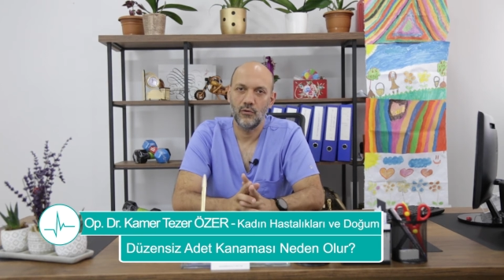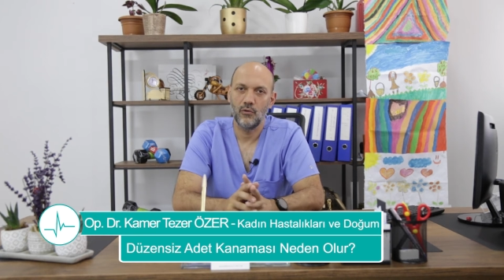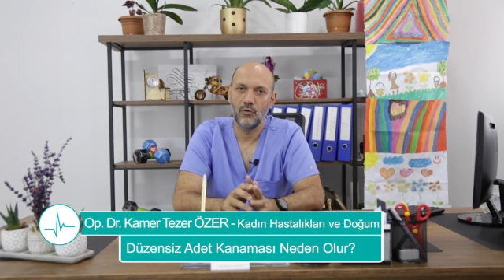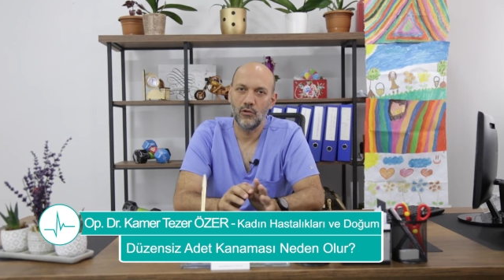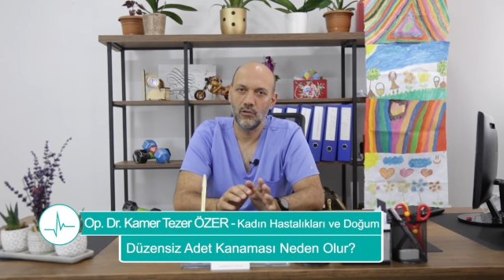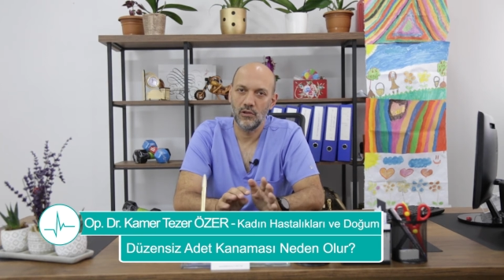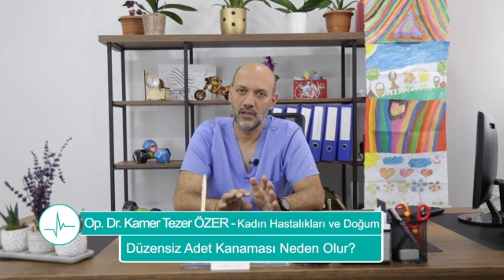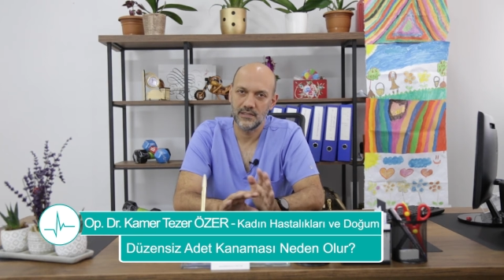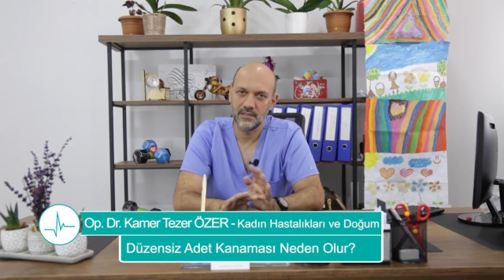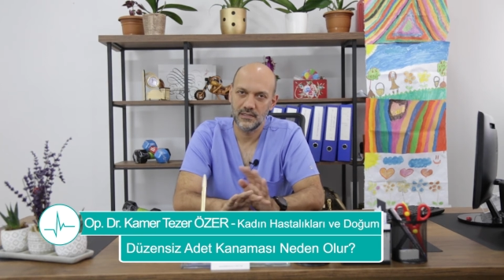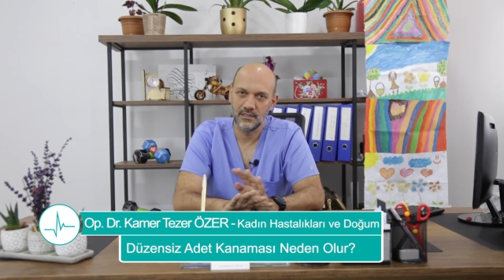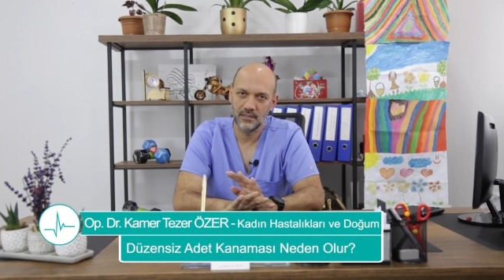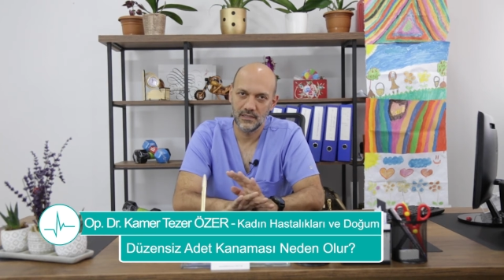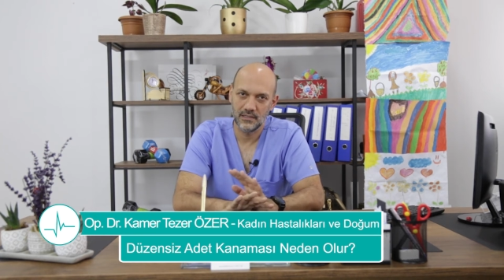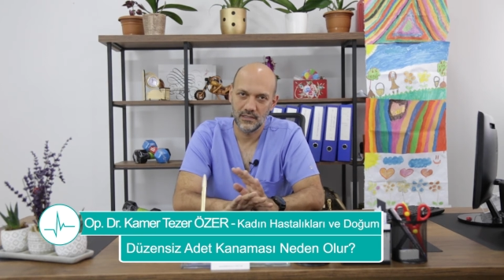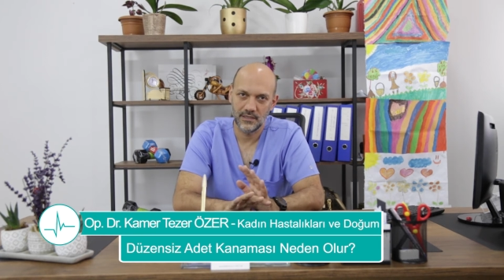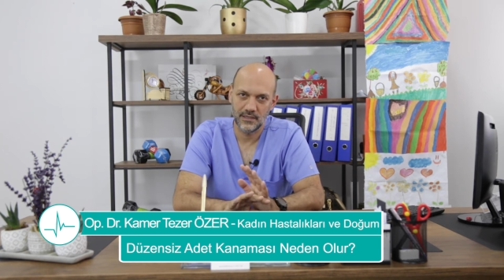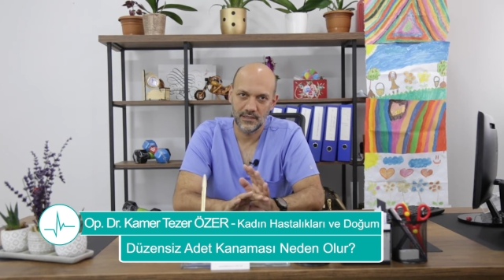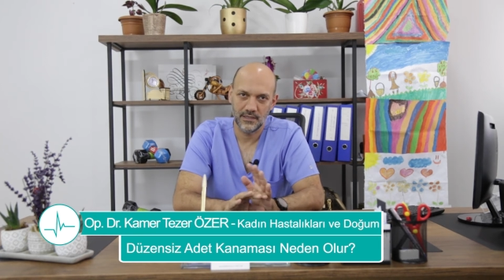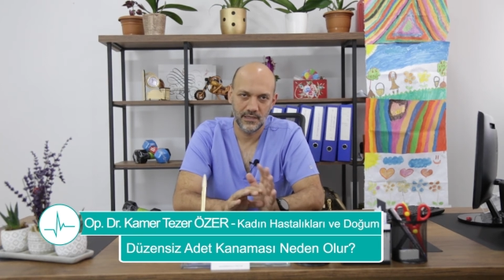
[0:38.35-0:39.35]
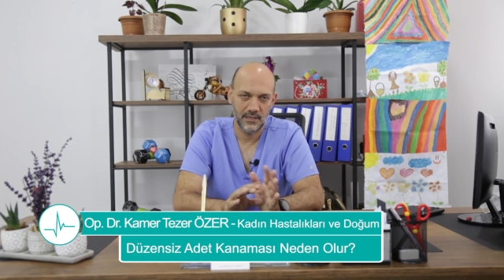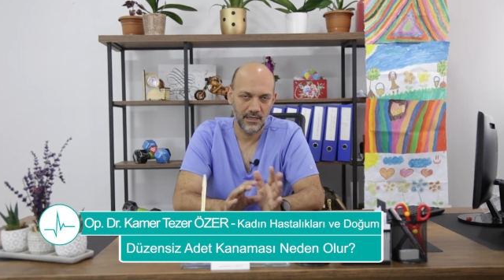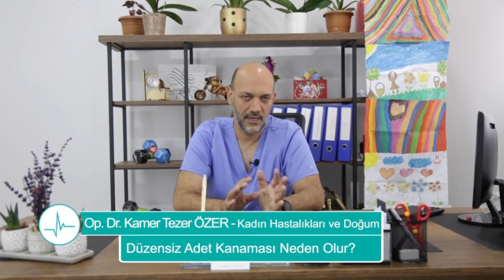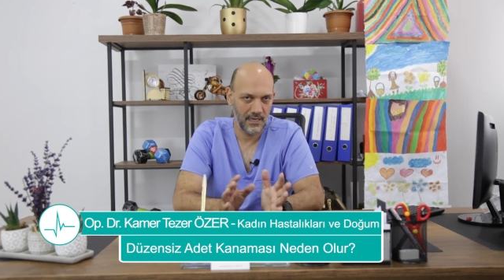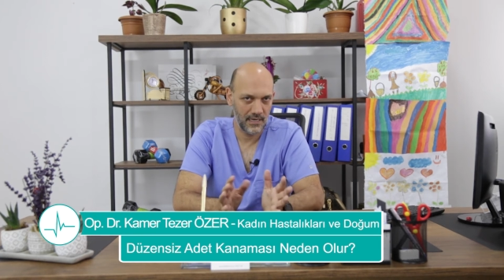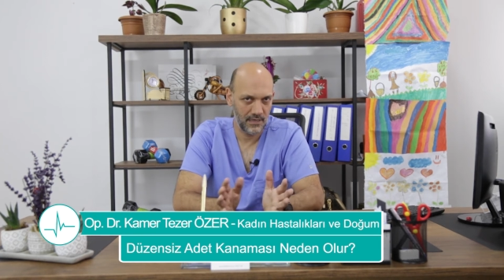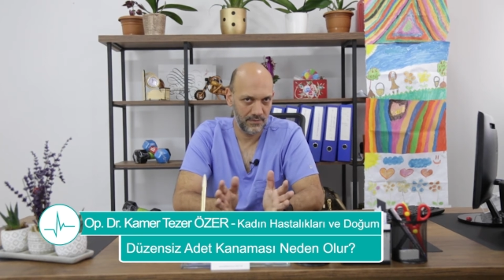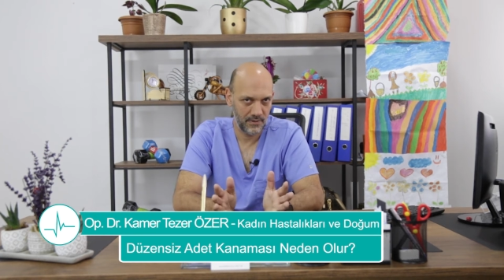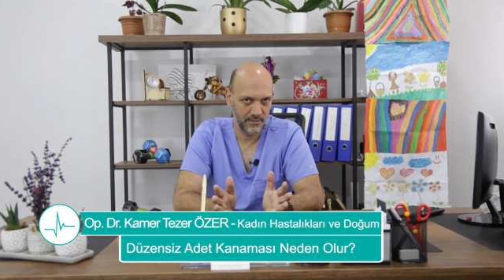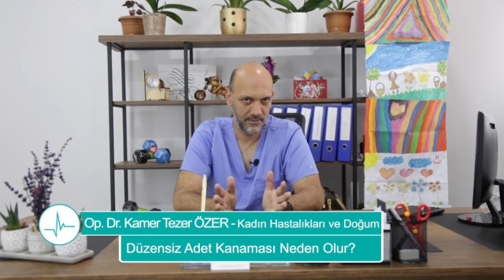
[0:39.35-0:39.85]
Olasılıkları
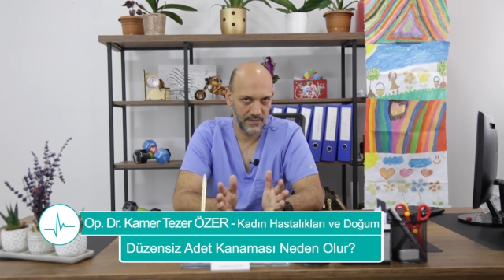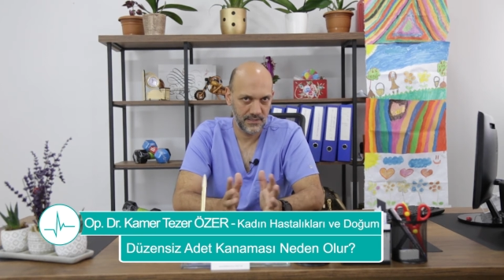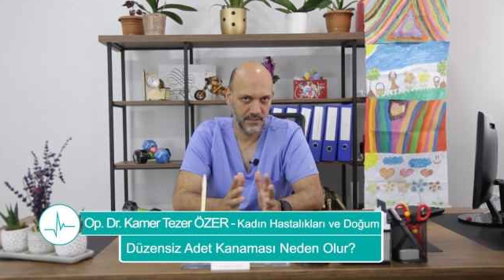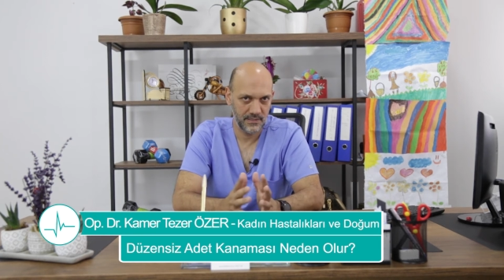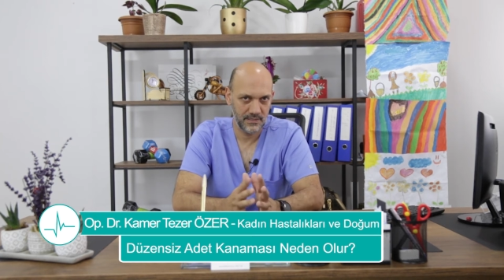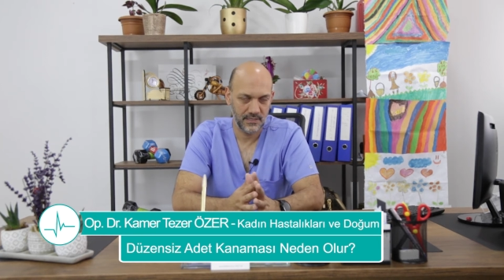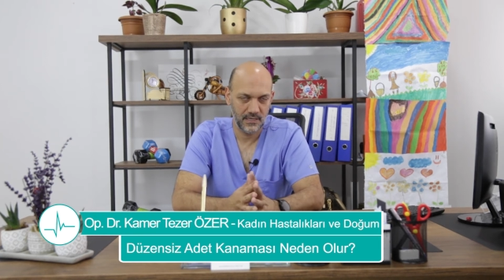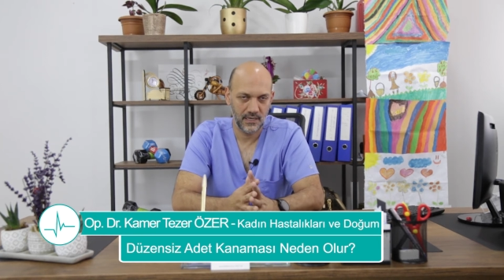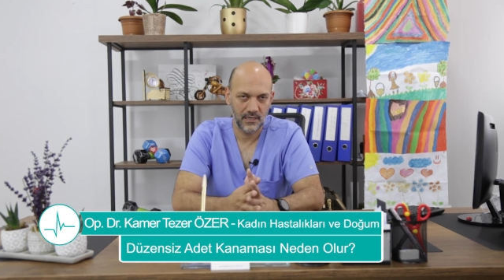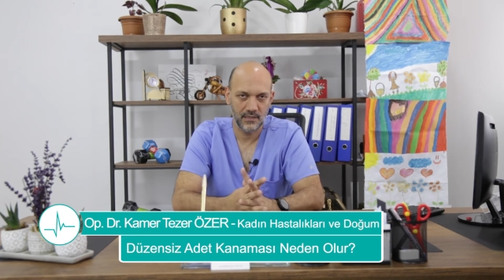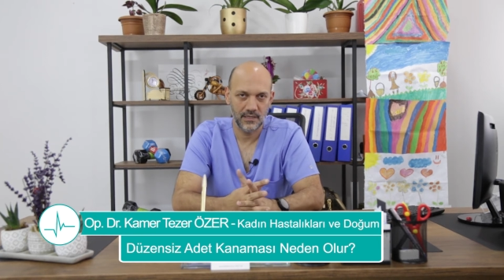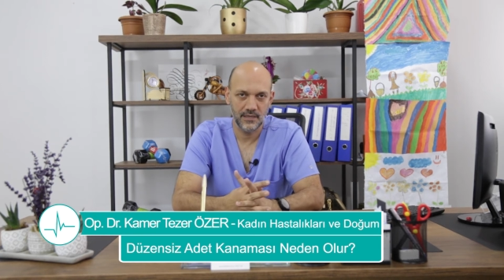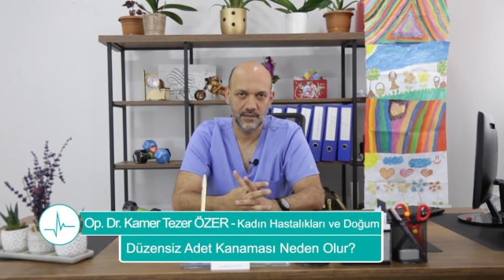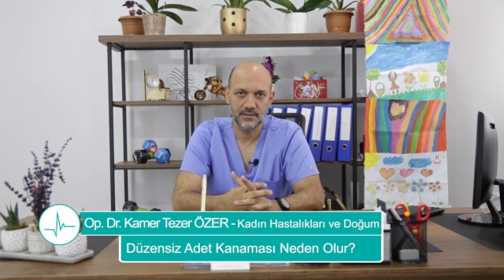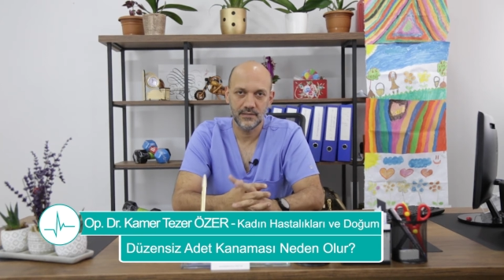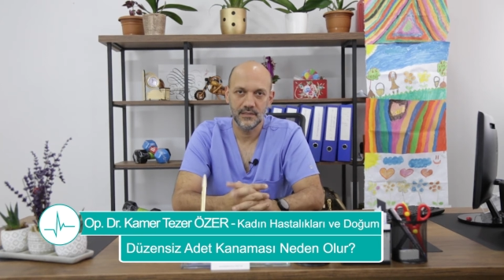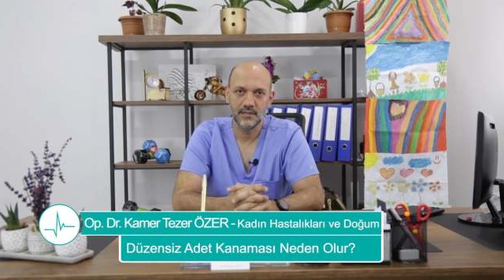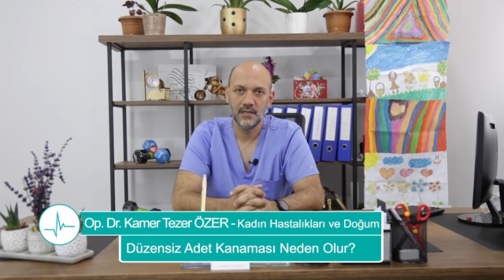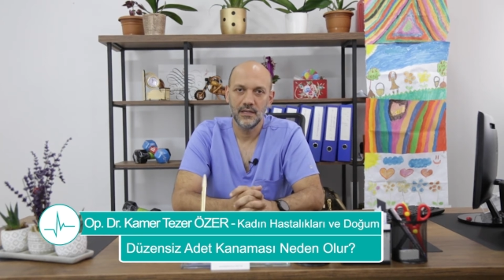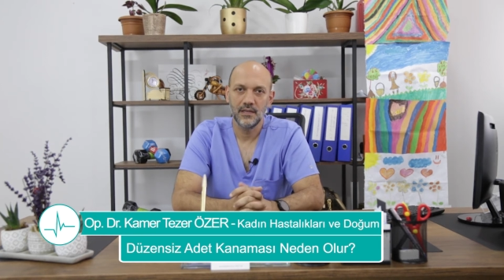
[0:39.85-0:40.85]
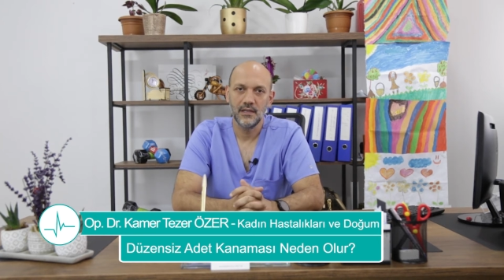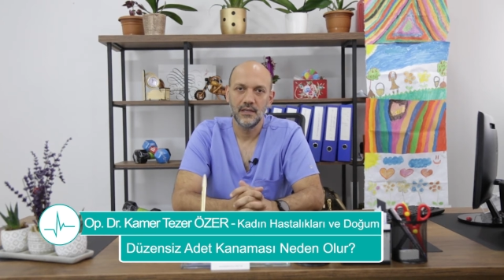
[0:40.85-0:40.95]
elememizi sağlar.